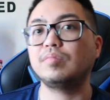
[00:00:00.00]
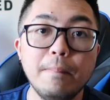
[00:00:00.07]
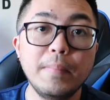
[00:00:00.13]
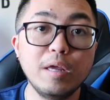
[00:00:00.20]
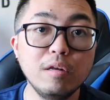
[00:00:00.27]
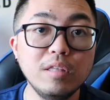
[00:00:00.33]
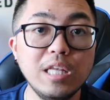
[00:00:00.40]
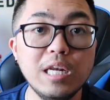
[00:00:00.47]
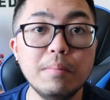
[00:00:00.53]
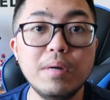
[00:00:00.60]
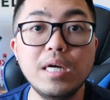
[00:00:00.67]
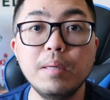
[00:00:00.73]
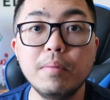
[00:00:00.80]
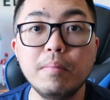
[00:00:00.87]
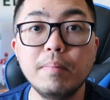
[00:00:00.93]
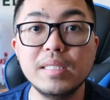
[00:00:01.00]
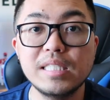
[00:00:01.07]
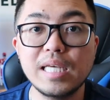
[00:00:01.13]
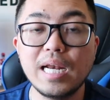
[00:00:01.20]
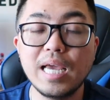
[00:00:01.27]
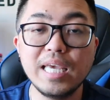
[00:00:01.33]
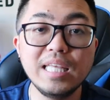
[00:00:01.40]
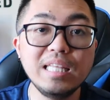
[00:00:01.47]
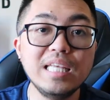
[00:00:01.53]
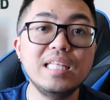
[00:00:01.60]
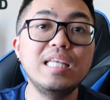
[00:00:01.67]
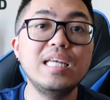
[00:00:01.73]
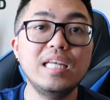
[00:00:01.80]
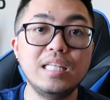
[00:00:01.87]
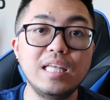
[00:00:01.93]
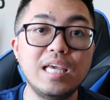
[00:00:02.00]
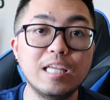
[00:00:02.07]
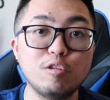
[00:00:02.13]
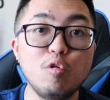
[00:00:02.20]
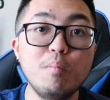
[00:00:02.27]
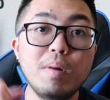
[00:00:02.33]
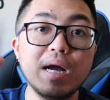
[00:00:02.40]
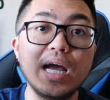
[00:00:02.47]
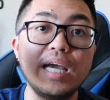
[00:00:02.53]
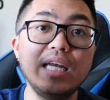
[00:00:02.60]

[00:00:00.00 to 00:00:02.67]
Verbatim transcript: Meron din namang ibang bansa na hindi dinidikit. Kumbaga,